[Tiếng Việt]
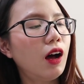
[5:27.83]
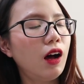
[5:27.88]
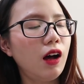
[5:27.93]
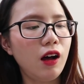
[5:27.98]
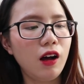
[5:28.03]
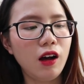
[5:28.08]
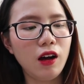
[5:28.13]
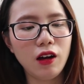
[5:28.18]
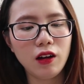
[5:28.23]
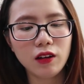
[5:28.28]

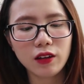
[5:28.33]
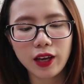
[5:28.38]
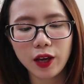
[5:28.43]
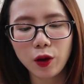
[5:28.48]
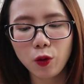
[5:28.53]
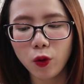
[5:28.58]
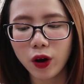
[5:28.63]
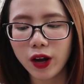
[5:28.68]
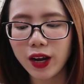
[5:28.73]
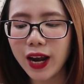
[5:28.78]
Ờ, cái
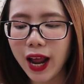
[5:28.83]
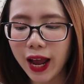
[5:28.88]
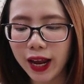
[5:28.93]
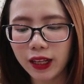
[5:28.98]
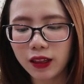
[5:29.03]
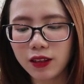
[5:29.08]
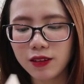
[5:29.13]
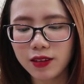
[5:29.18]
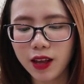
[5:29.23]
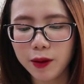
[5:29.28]
cuốn
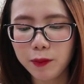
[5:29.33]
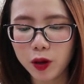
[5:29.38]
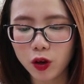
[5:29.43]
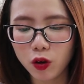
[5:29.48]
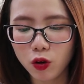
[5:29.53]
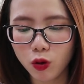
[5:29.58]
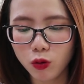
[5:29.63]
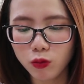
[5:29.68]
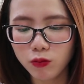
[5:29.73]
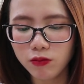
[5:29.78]
này thực ra mình
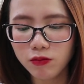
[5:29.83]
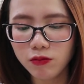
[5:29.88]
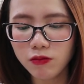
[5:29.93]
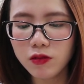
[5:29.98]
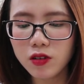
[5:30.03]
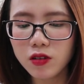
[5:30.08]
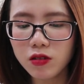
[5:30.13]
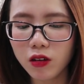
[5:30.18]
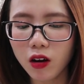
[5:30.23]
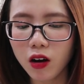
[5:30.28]

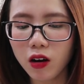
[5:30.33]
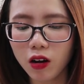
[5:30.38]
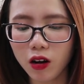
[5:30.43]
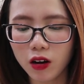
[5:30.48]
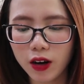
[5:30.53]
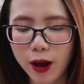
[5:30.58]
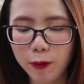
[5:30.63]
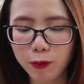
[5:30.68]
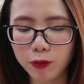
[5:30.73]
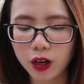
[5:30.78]
cũng chưa
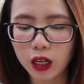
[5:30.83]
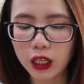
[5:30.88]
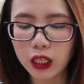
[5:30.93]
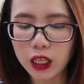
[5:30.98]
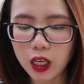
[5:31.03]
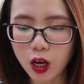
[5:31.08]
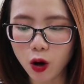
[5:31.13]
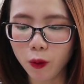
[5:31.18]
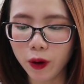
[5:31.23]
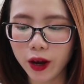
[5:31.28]
có đọc được
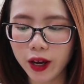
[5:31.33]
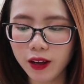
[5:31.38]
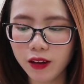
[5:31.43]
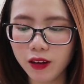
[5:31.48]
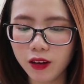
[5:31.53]
nhiều ấy,